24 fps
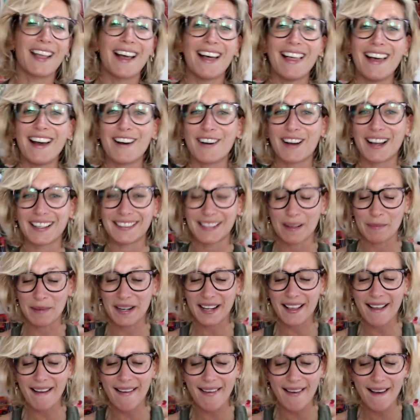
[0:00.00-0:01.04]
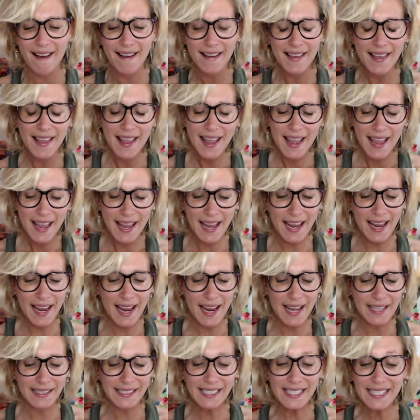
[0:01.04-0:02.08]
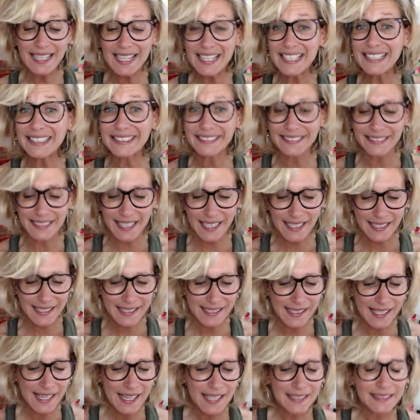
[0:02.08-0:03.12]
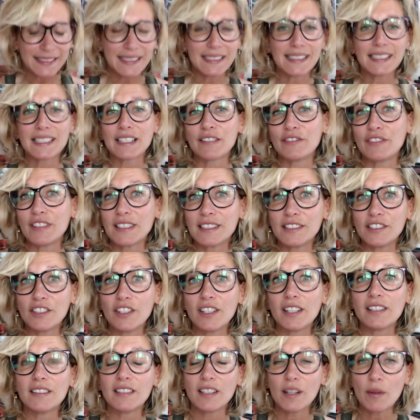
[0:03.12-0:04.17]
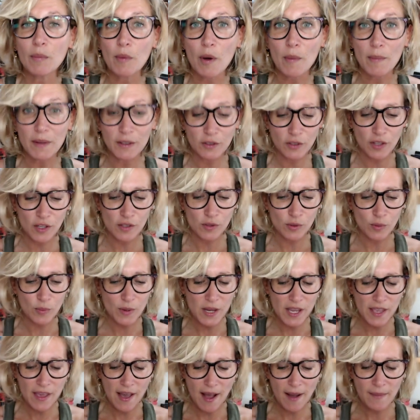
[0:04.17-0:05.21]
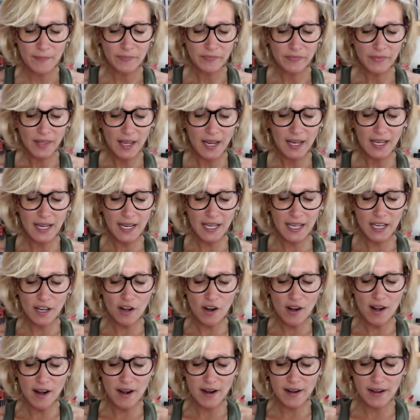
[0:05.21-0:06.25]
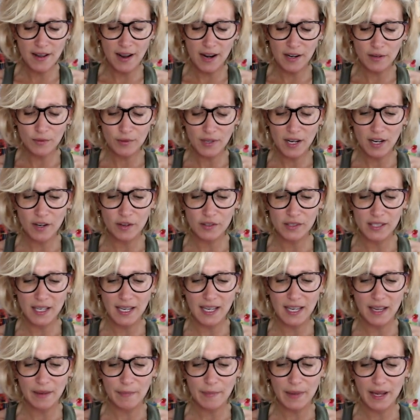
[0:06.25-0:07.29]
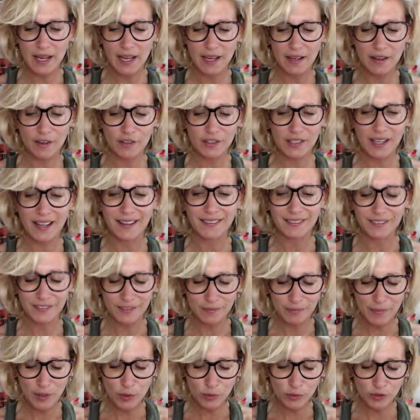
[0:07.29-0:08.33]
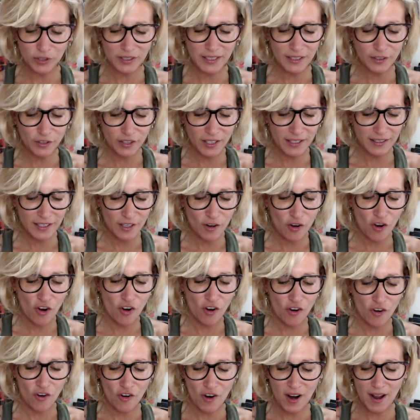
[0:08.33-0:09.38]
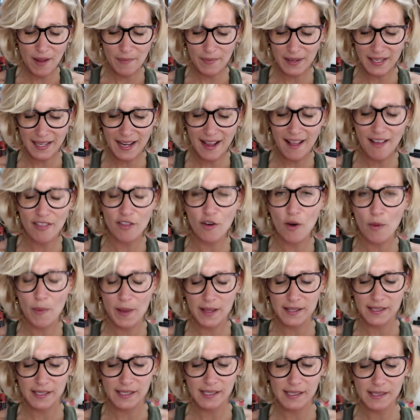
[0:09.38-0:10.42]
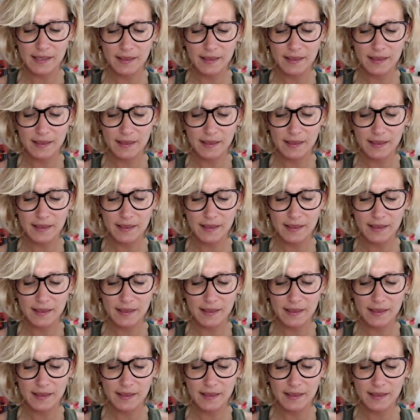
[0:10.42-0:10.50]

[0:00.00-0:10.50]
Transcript: cada hoja está marcada, eh, tiene listas, tiene reflexiones, tiene momentos de su vida. Les quiero leer algunas cosas que me, o sea, me gustó tanto que tengo hojas marcadas dos veces.